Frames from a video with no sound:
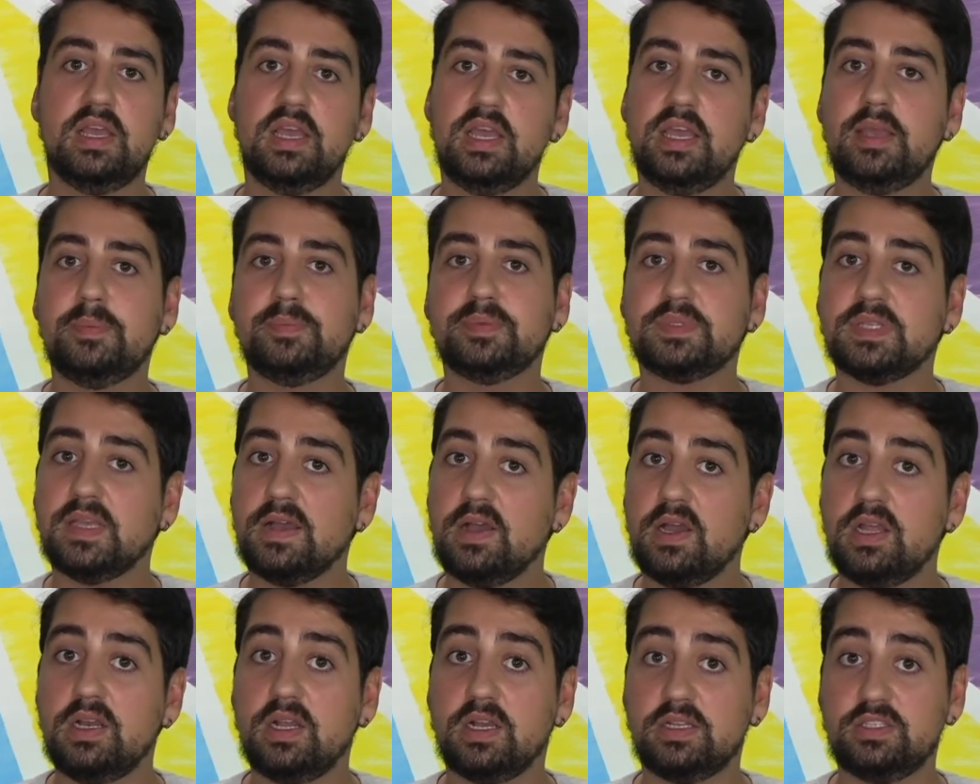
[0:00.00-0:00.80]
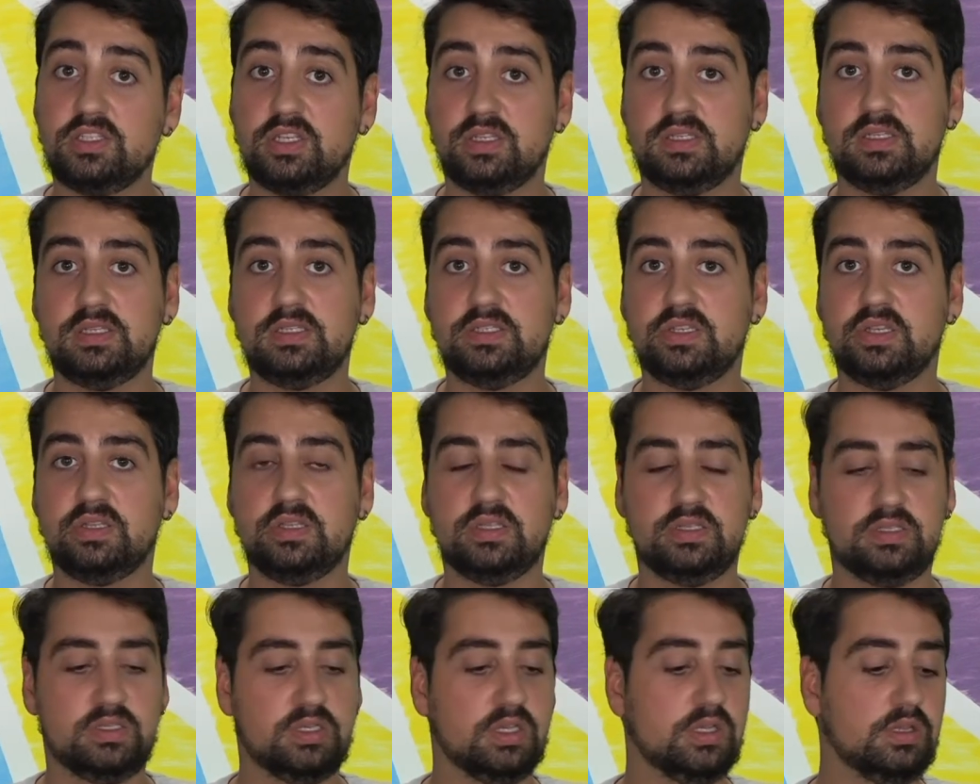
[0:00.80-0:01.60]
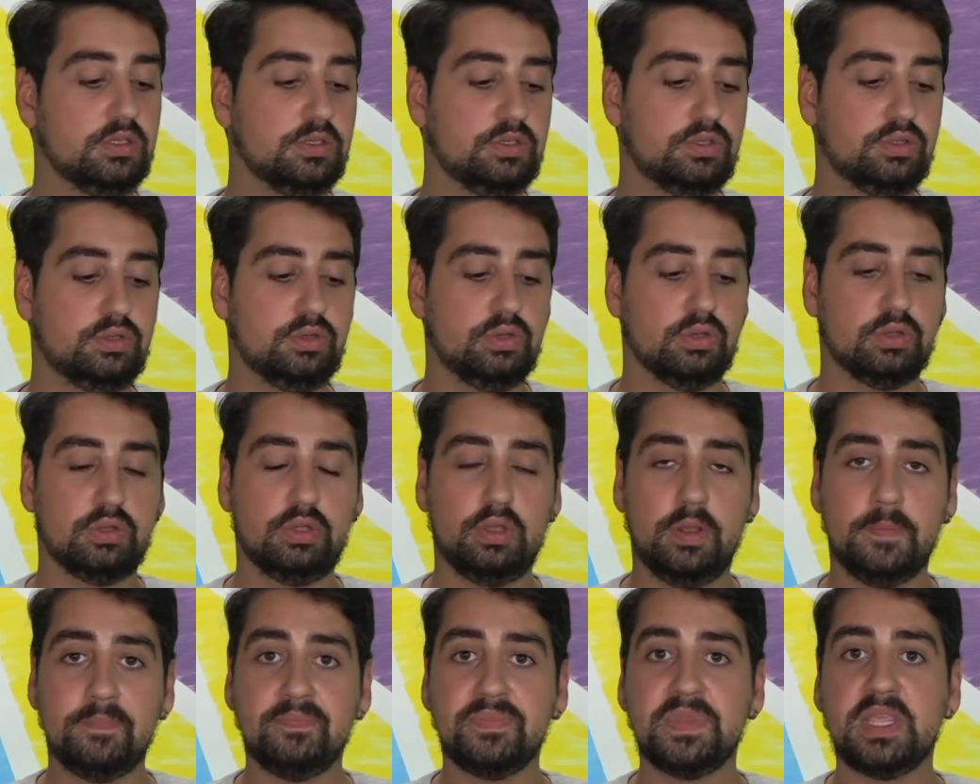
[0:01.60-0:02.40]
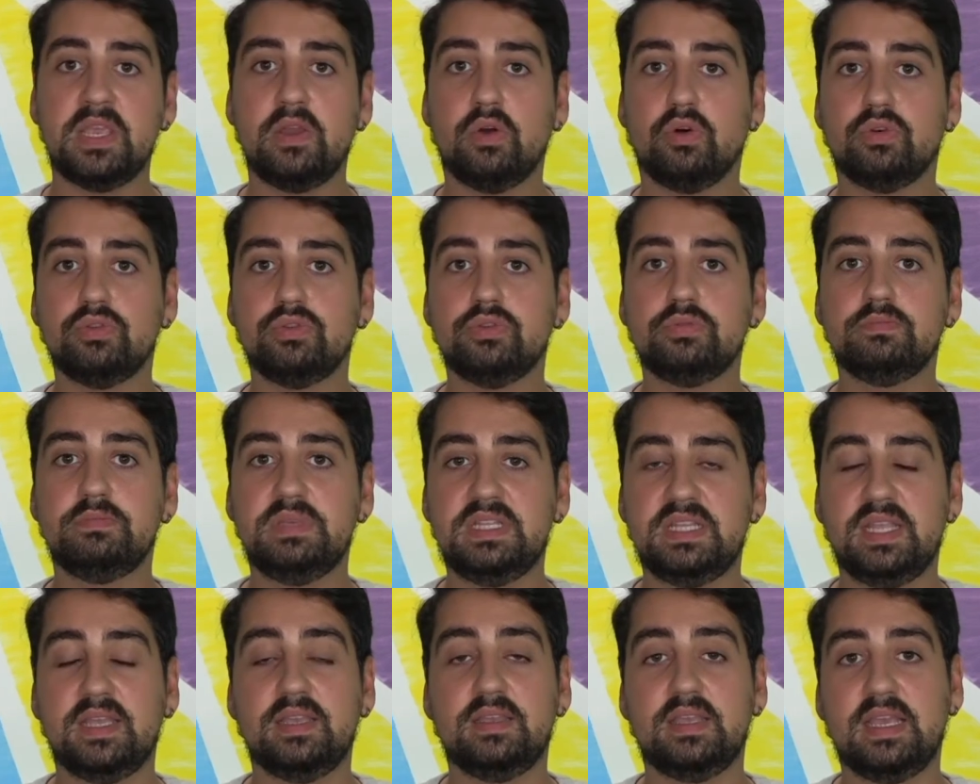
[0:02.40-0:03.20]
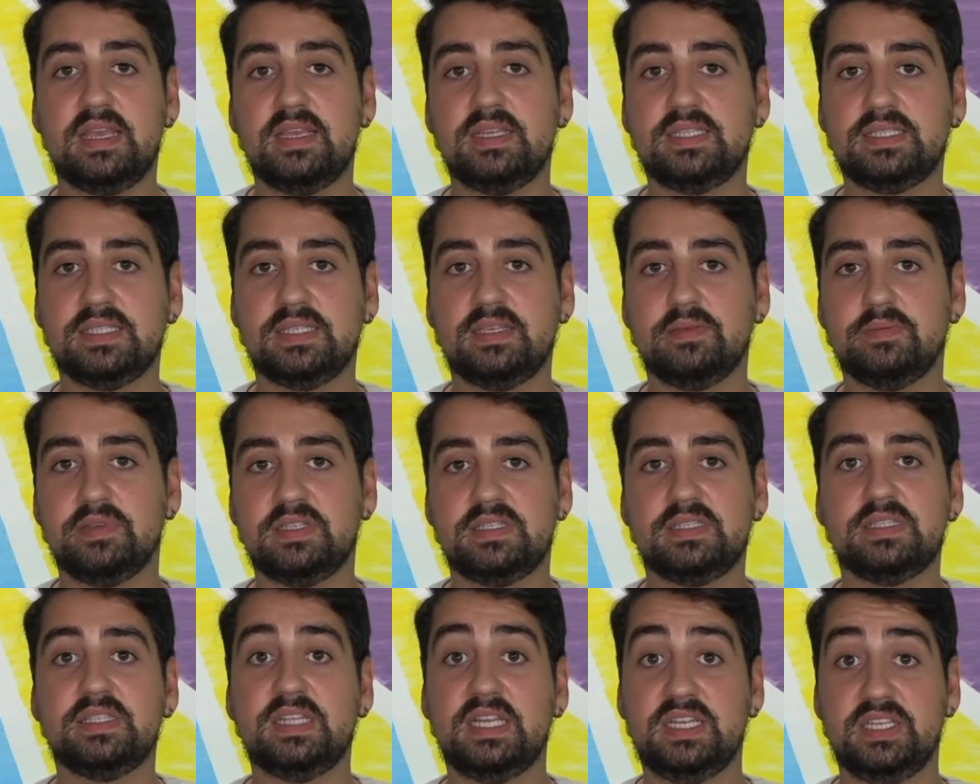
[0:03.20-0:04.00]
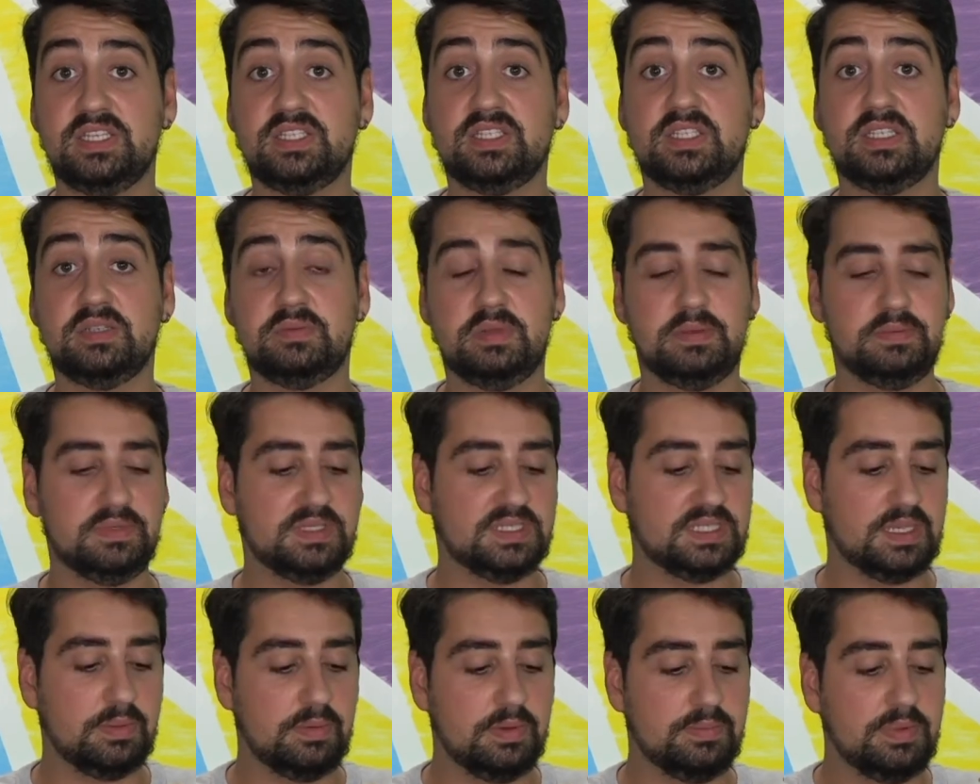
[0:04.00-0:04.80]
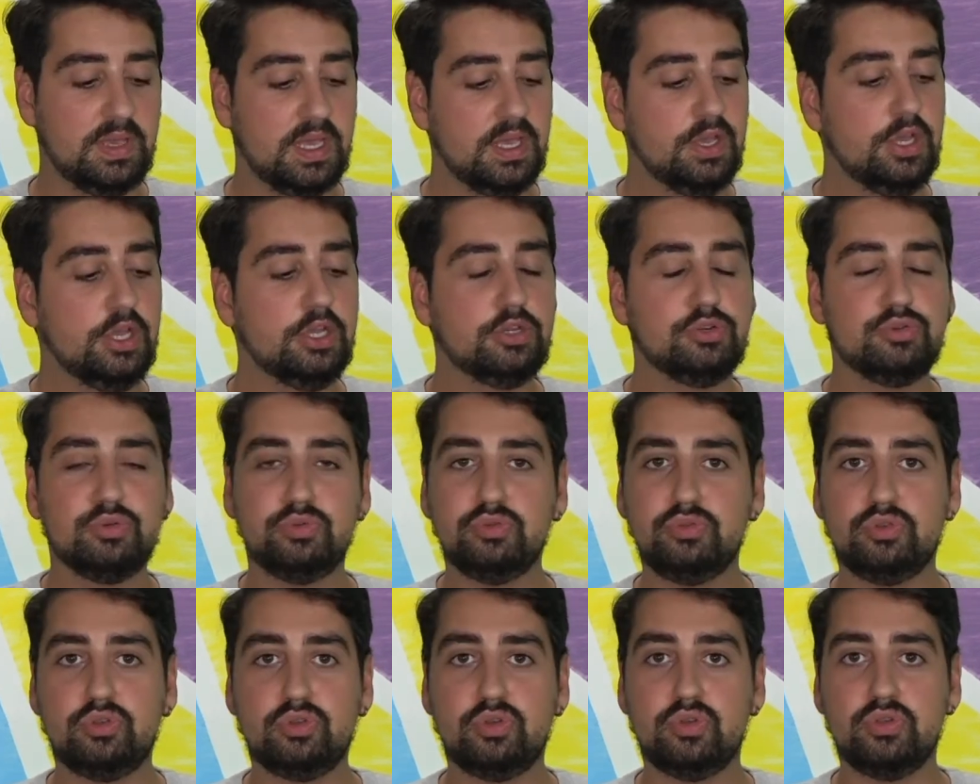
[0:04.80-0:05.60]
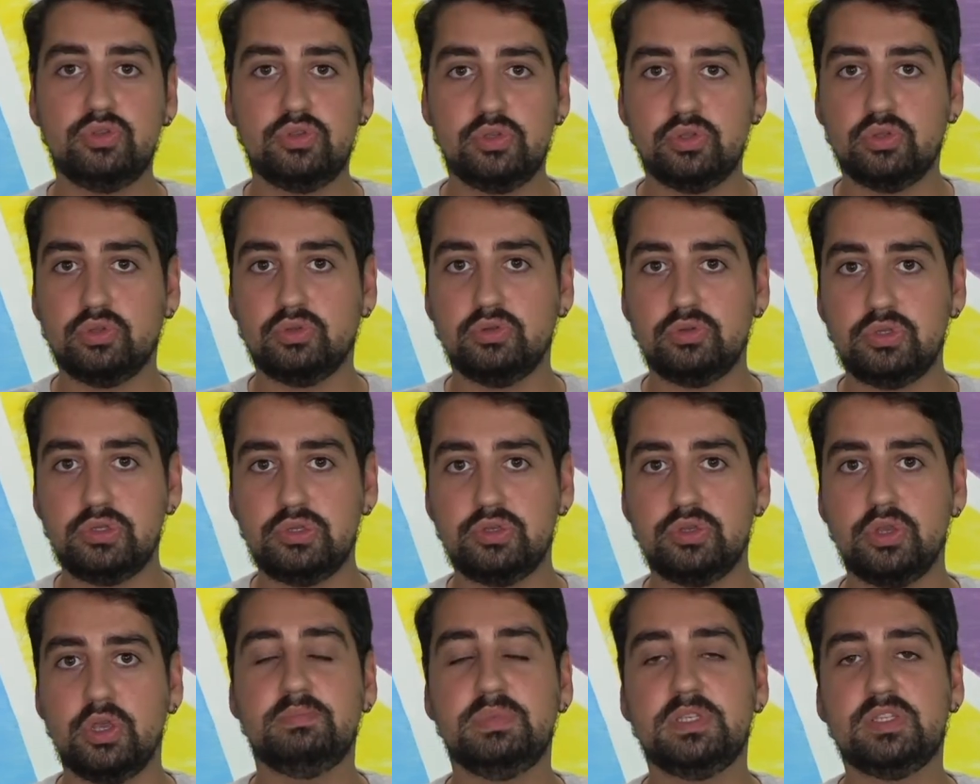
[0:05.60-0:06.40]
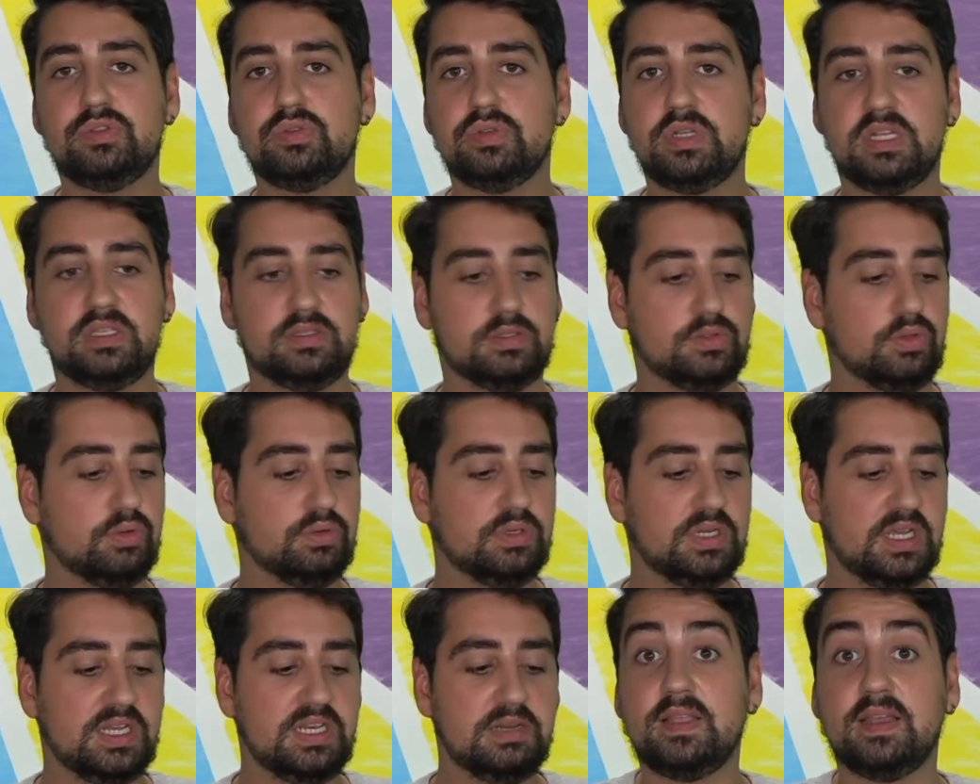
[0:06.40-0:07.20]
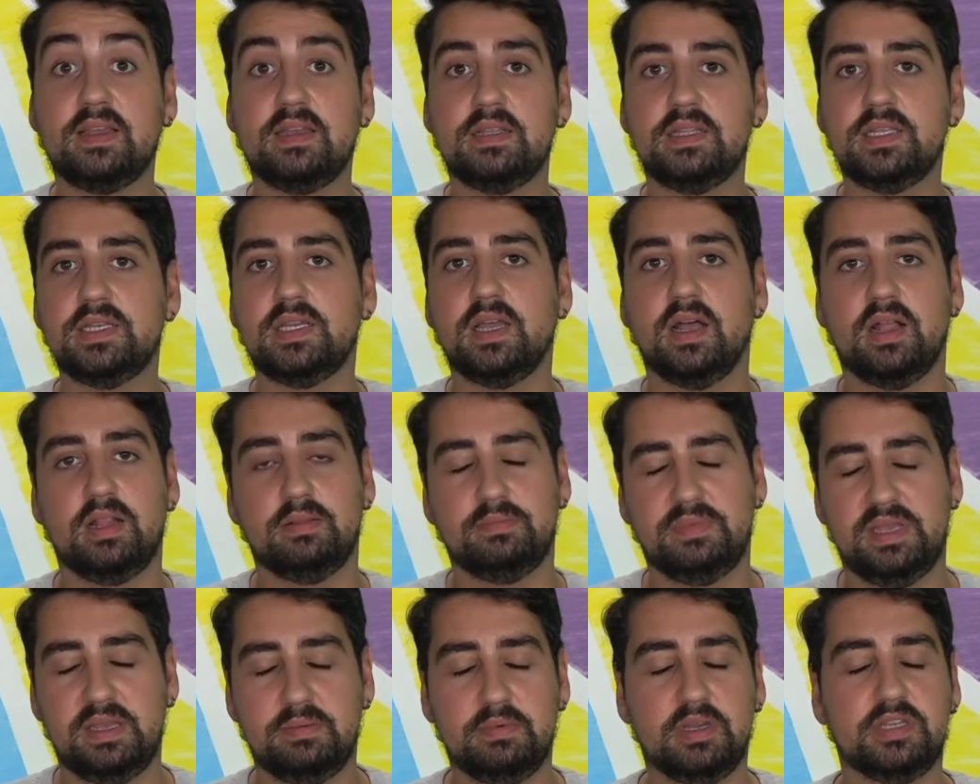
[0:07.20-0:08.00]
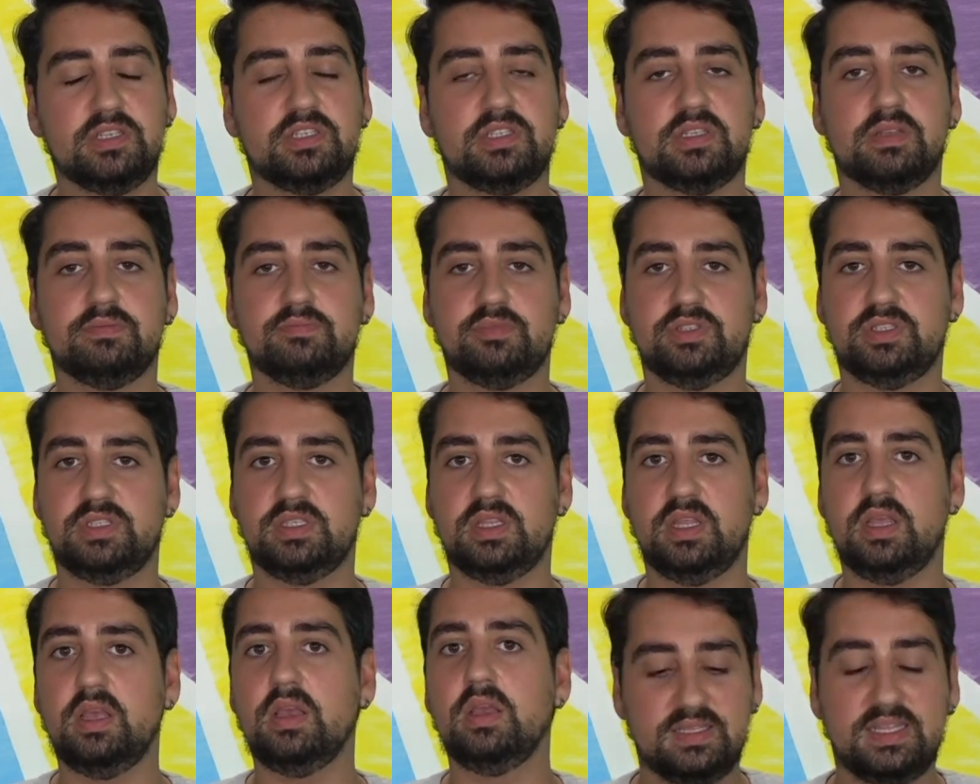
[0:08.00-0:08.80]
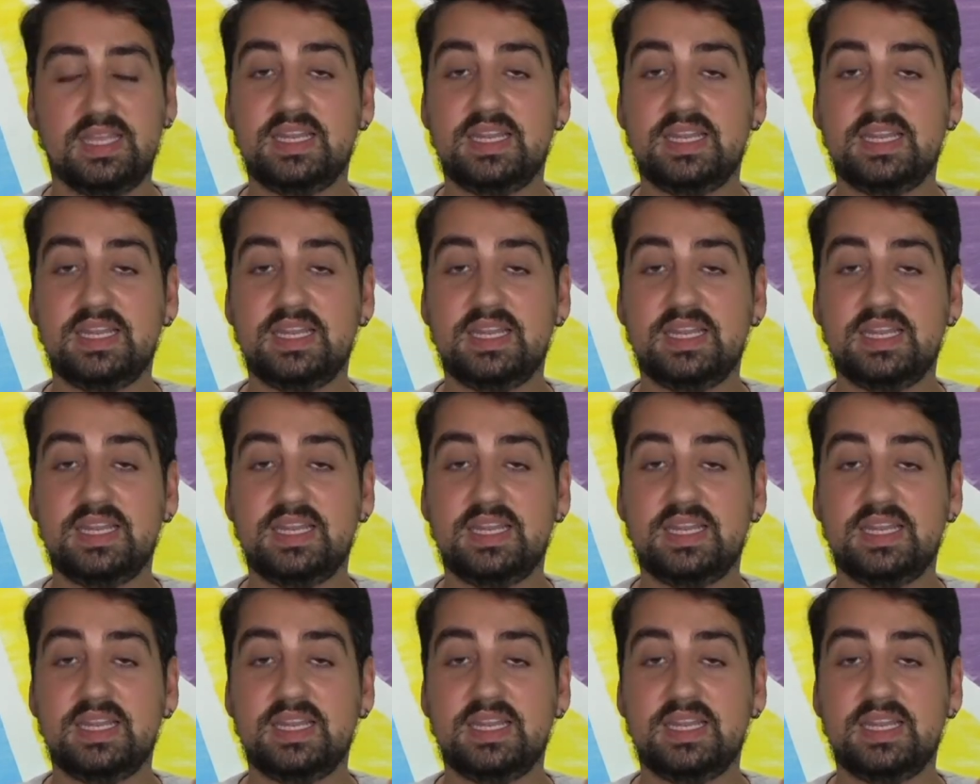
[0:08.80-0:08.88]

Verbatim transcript: Hepsi hala çatır çatır çalışıyordu. Onun bir tek eskimesini değiştirmemin sebebi şu üçüncü tuş bir süre sonra hani takılı kalmaya başlamıştı.